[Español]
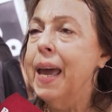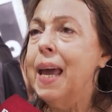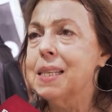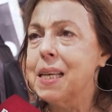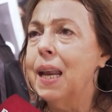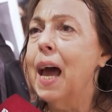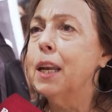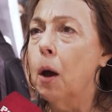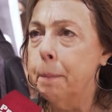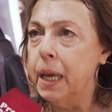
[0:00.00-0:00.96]
El
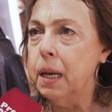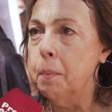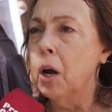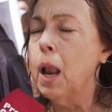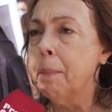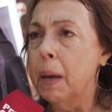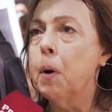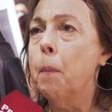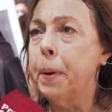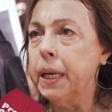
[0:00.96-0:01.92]
salario mínimo en el
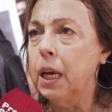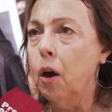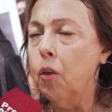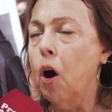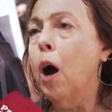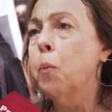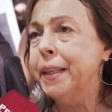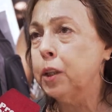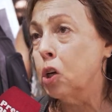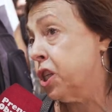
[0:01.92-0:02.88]
mismo periodo
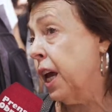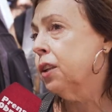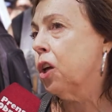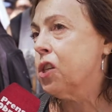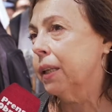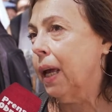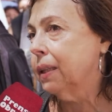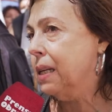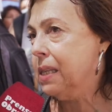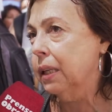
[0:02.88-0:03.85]
aumentó
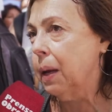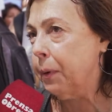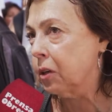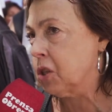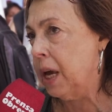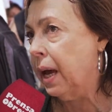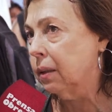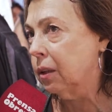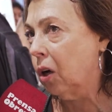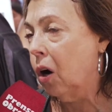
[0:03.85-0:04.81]
177 por
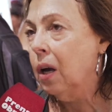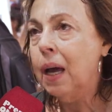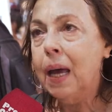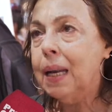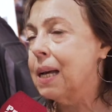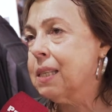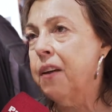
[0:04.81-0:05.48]
ciento. Las